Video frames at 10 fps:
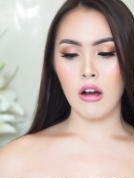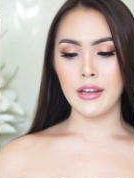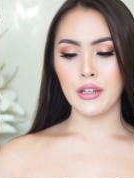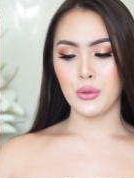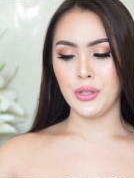ก็
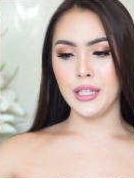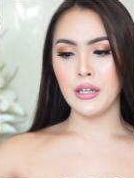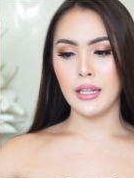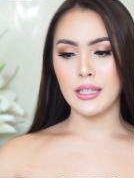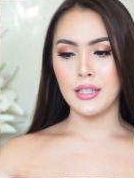ยังอยู่ที่
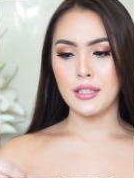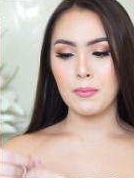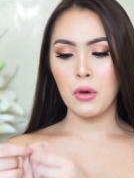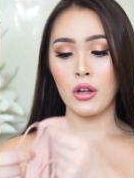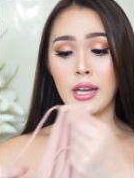
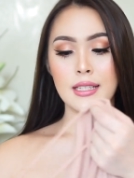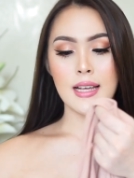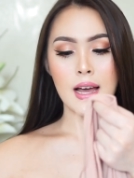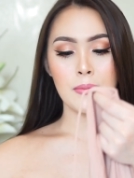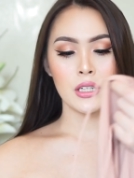lessismore นะ
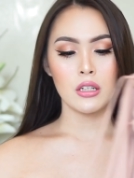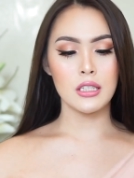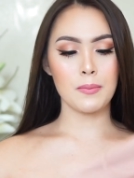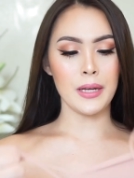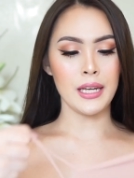จ๊ะมันก็
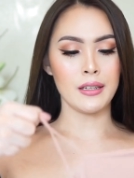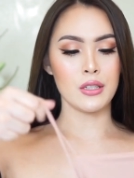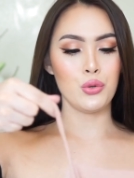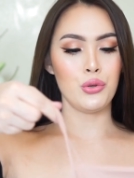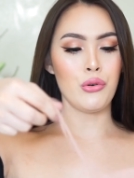จะเป็น
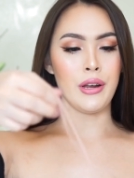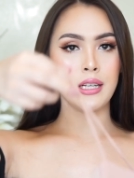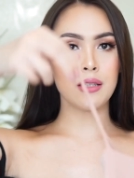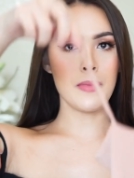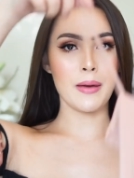ชุดเดร
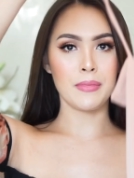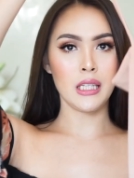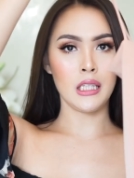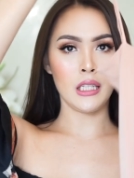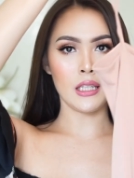สแบบ
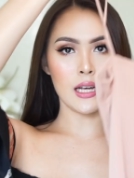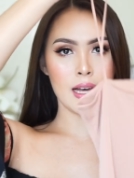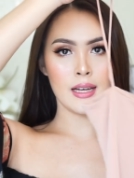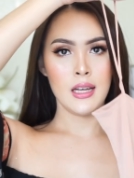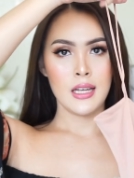นี้นะคะ